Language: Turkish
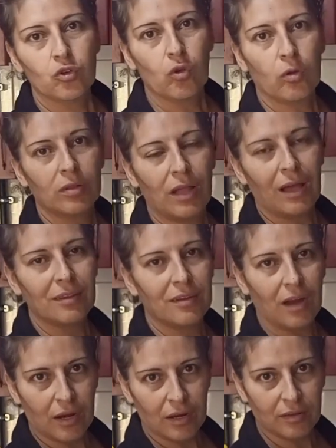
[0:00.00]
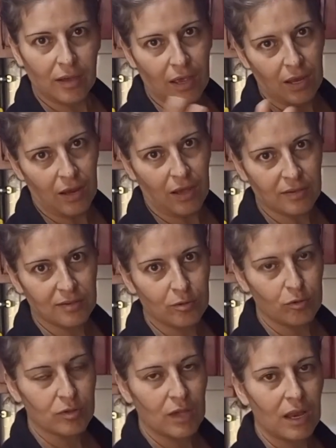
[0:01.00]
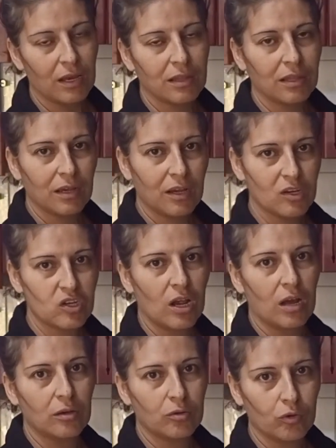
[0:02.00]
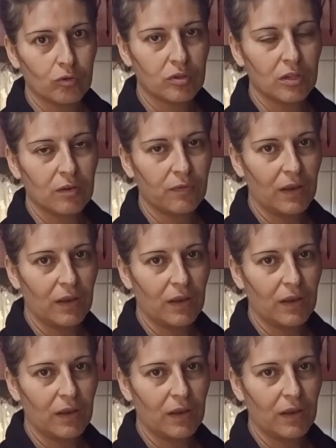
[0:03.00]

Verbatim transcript: çok nadir arada hele Aslı özellikle kaşarlı tostları